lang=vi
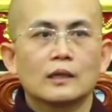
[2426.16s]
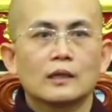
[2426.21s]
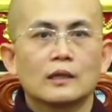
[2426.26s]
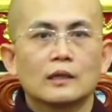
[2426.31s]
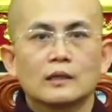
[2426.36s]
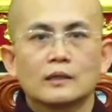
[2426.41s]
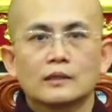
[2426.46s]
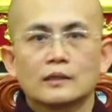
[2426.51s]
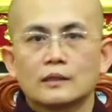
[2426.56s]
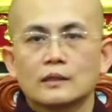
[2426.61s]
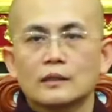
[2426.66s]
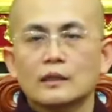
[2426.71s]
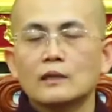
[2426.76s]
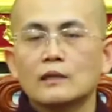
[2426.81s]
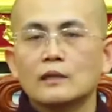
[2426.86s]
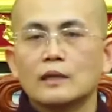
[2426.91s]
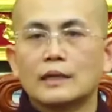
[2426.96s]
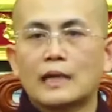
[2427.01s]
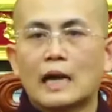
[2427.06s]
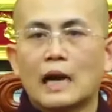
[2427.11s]
những cái
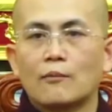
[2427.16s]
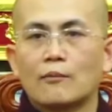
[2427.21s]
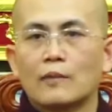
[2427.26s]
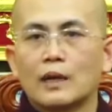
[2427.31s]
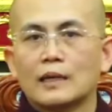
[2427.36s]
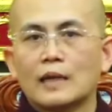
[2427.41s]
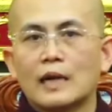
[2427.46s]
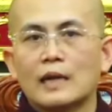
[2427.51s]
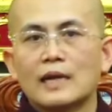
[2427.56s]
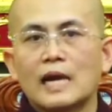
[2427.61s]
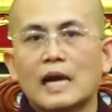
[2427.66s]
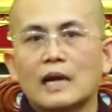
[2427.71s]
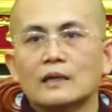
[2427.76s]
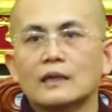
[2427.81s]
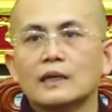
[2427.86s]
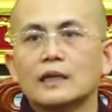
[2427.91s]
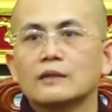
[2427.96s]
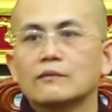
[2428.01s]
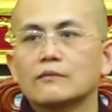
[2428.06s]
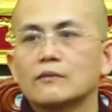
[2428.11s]
người nào mà đã đắc
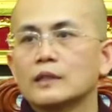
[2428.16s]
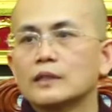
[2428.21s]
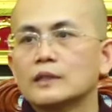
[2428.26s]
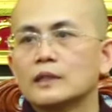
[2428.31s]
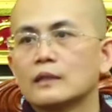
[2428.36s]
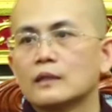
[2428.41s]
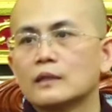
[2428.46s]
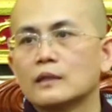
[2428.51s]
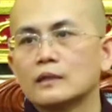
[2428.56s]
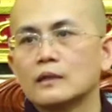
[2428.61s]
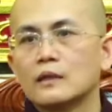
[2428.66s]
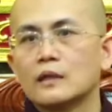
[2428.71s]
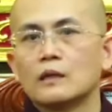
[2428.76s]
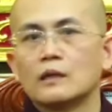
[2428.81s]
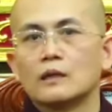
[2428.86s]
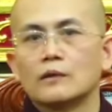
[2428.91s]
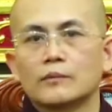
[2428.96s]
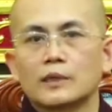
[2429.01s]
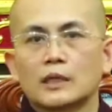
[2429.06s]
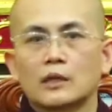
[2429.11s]
định với thiền hơi thở
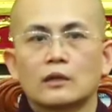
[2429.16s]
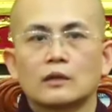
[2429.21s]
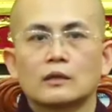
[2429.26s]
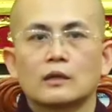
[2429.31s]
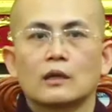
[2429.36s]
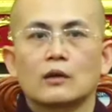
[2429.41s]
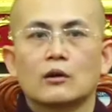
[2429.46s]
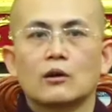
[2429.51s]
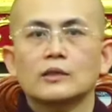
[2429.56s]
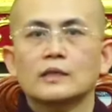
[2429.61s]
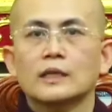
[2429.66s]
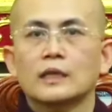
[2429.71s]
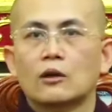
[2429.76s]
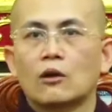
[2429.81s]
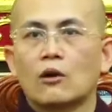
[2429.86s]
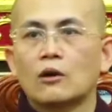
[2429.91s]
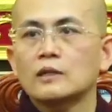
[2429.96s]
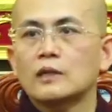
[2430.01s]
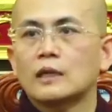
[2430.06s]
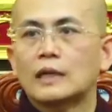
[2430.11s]
mình ờ, có thể
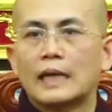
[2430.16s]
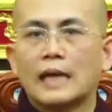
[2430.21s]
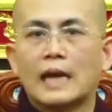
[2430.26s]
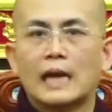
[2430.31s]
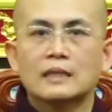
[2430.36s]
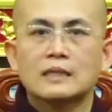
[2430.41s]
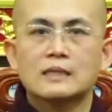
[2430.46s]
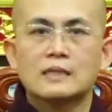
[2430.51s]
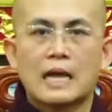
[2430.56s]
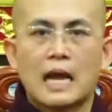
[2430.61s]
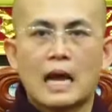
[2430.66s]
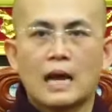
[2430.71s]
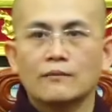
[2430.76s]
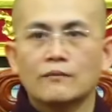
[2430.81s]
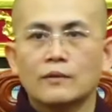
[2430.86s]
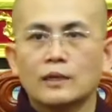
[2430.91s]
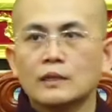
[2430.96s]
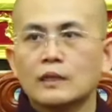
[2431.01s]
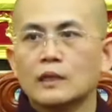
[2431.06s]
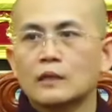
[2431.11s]
có được cái ánh sáng
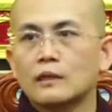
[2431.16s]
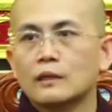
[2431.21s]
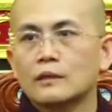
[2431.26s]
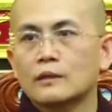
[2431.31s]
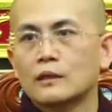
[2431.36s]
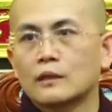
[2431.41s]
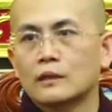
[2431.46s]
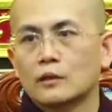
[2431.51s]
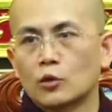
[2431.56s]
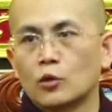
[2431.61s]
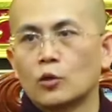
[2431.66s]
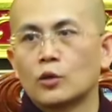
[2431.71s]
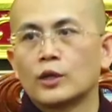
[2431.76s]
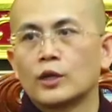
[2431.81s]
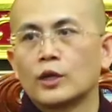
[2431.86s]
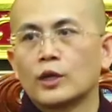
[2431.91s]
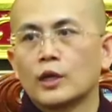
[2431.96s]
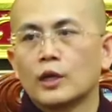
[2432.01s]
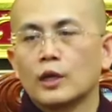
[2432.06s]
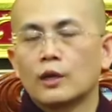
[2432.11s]
với thiền hơi thở rồi
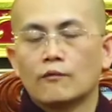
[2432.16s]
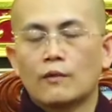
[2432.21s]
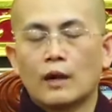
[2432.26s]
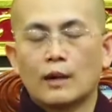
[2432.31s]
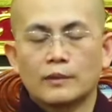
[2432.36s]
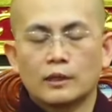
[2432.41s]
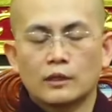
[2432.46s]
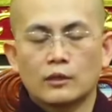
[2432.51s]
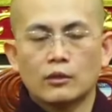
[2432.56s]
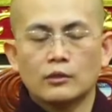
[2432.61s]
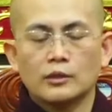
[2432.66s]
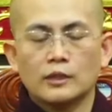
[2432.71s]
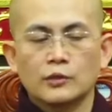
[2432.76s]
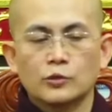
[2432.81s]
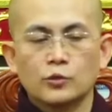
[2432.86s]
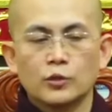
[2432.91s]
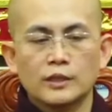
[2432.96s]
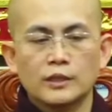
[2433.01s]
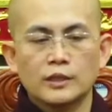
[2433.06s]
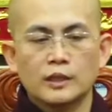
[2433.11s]
và mình có thể
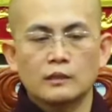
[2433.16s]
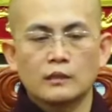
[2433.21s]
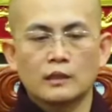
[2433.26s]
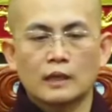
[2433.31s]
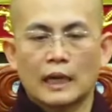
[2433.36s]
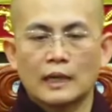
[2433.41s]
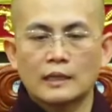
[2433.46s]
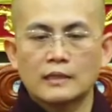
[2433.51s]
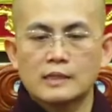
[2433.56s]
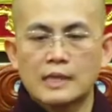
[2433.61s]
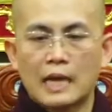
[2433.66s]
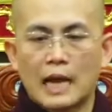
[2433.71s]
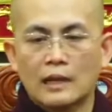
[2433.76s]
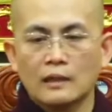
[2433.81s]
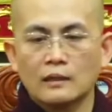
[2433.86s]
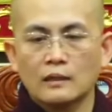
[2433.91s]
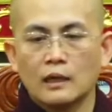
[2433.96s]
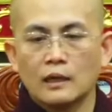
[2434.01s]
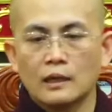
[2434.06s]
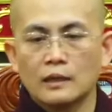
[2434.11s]
duy trì được ánh
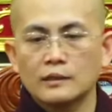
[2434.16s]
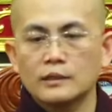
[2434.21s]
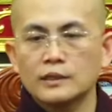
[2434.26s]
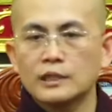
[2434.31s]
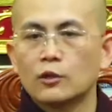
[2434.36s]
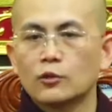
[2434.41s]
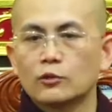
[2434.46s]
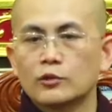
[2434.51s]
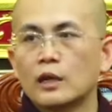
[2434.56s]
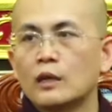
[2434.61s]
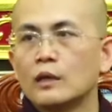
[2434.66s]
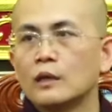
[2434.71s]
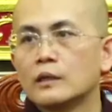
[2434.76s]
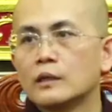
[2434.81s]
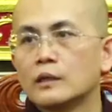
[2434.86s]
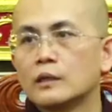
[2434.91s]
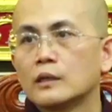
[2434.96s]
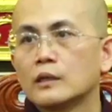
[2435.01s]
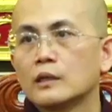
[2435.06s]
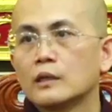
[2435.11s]
sáng đấy nhiều thời
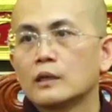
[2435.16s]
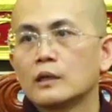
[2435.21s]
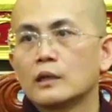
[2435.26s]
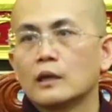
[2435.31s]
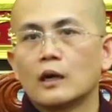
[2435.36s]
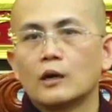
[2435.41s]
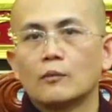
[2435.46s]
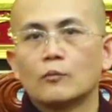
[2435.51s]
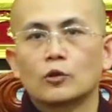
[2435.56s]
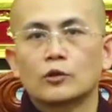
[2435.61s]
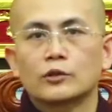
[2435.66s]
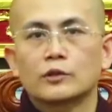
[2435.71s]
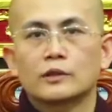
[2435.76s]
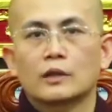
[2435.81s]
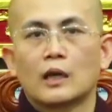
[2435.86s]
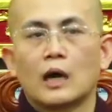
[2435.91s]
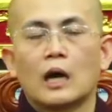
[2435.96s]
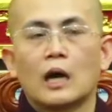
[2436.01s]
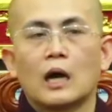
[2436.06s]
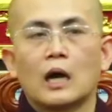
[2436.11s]
uh, một
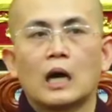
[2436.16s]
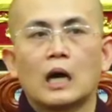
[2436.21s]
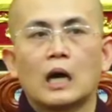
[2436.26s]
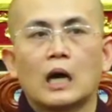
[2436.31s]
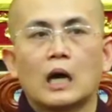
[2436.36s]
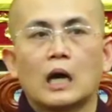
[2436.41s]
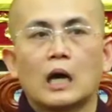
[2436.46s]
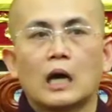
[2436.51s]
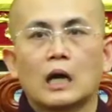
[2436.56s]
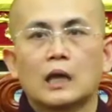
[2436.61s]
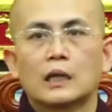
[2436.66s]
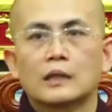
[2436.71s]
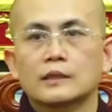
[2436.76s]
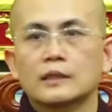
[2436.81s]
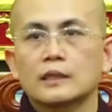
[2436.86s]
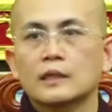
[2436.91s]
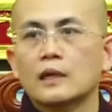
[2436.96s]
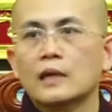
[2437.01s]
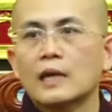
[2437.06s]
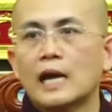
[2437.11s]
uh,
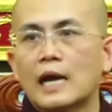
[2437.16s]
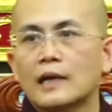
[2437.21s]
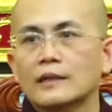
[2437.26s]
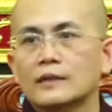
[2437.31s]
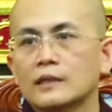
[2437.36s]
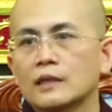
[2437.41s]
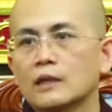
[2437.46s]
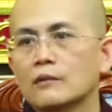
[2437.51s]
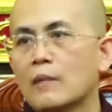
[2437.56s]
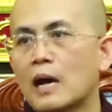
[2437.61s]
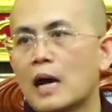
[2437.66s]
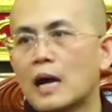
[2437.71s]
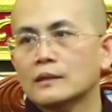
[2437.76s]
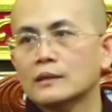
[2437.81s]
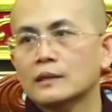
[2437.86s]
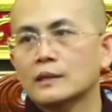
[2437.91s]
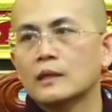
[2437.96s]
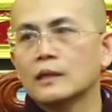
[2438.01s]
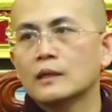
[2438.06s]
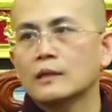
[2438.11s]
tiếng hai tiếng ba
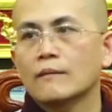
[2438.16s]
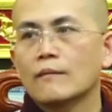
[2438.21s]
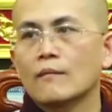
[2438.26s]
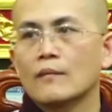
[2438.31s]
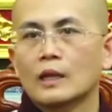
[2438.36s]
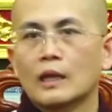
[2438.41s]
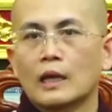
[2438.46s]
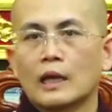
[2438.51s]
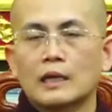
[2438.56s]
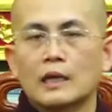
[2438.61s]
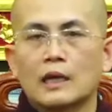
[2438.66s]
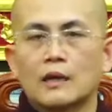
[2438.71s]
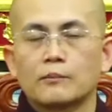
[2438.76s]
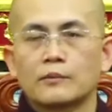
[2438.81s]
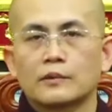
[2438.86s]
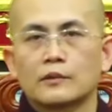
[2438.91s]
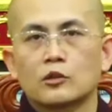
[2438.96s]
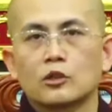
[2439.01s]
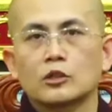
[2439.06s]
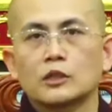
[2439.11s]
tiếng hay là
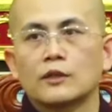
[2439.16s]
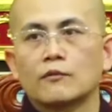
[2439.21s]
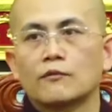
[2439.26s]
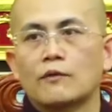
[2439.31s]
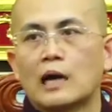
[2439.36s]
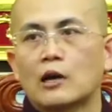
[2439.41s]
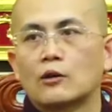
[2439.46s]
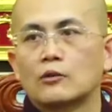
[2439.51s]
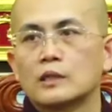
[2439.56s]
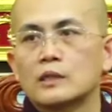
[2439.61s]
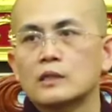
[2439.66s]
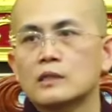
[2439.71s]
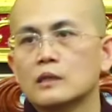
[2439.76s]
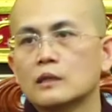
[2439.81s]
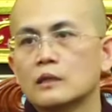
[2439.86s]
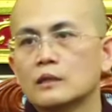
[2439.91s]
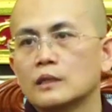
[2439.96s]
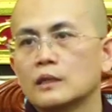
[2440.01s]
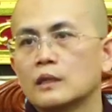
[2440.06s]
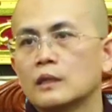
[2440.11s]
mình có thể vào đến
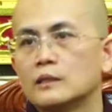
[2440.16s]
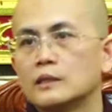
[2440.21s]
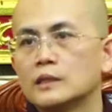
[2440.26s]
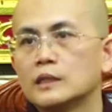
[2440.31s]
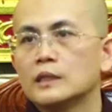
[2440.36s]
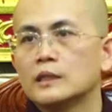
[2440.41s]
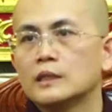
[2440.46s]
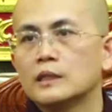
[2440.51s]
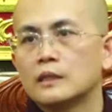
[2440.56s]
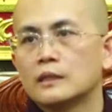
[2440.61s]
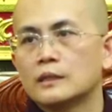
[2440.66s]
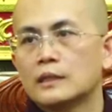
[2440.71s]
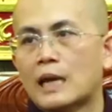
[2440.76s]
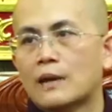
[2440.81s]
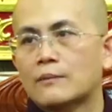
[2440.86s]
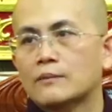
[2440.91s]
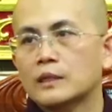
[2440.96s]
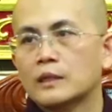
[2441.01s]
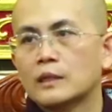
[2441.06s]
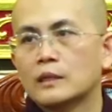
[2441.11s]
sơ thiền nhị thiền
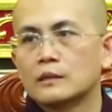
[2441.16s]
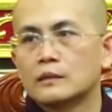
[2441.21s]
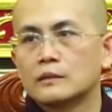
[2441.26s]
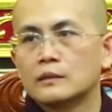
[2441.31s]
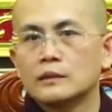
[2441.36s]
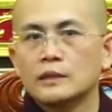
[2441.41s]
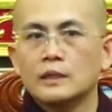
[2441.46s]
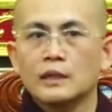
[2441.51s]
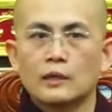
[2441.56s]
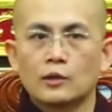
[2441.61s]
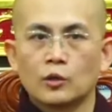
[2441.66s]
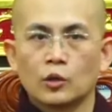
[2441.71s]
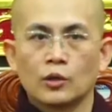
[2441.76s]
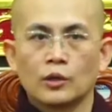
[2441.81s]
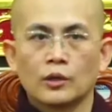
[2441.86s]
tam thiền tứ thiền rồi